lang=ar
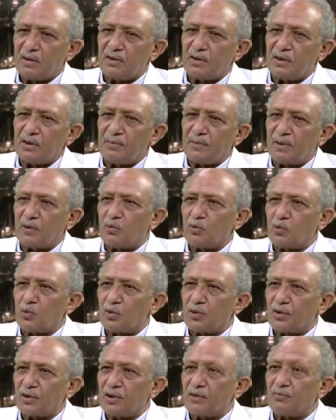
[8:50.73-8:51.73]
يجب أنه
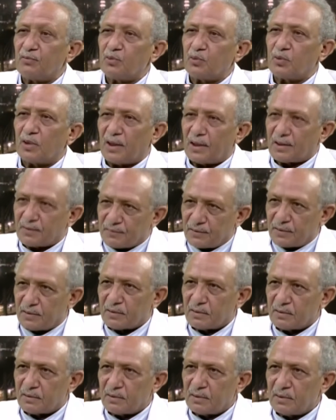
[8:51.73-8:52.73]
يكون نظيف وأنتم عارفين
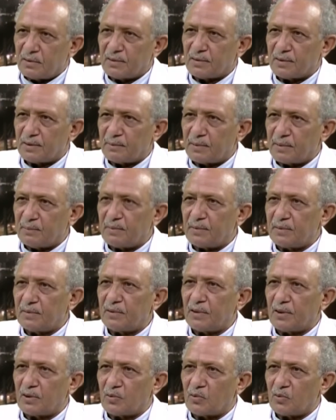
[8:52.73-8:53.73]
تماما
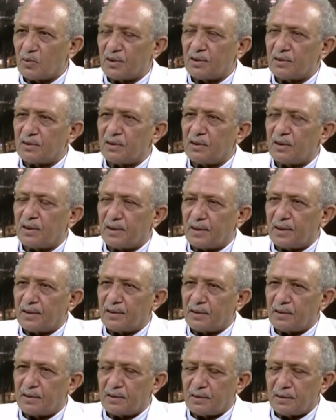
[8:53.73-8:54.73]
الكواليتي
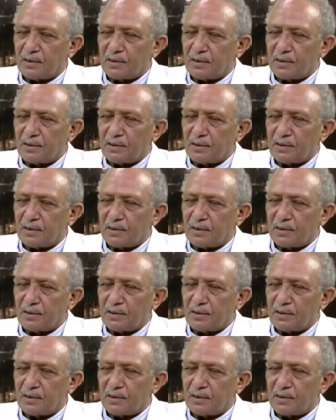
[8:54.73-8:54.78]
العي